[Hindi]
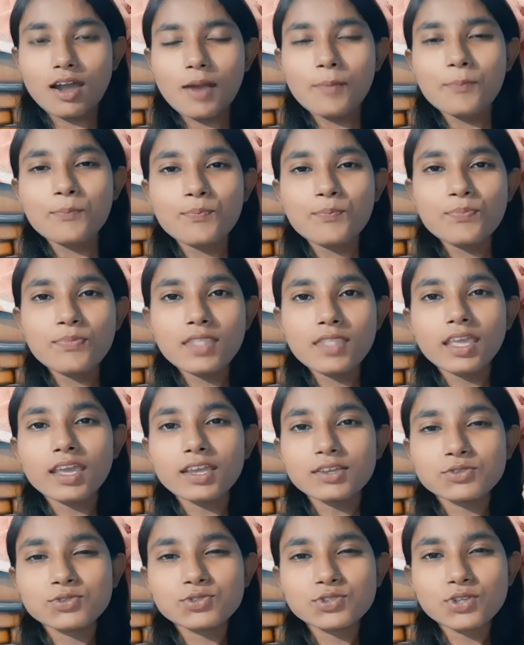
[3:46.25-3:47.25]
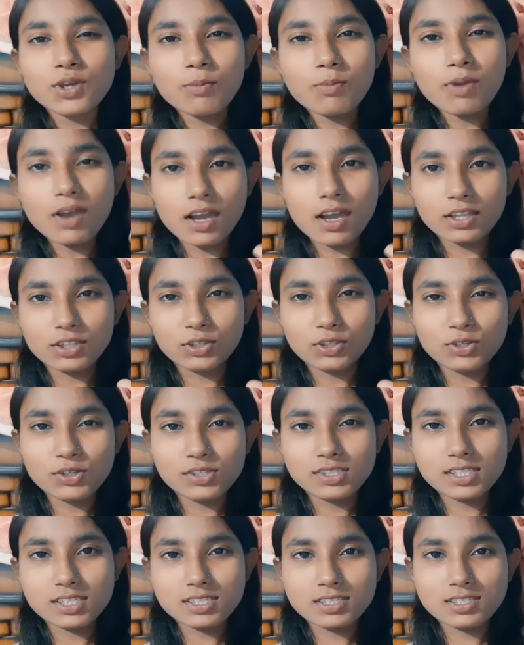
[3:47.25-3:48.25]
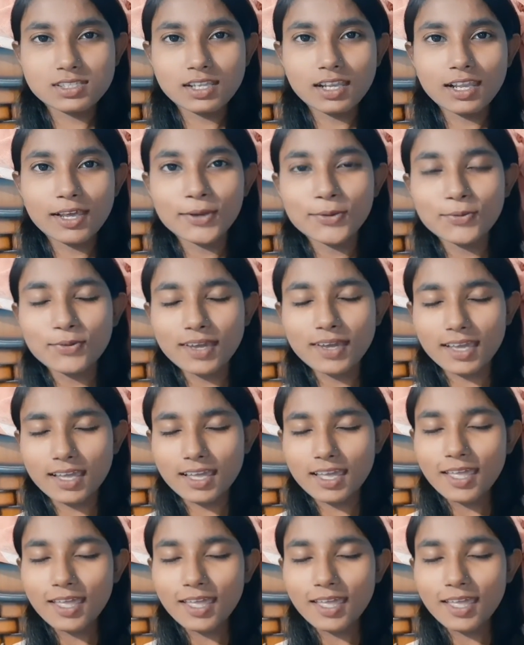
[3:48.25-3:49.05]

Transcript: अपने शुभ हाथों से सिले हुए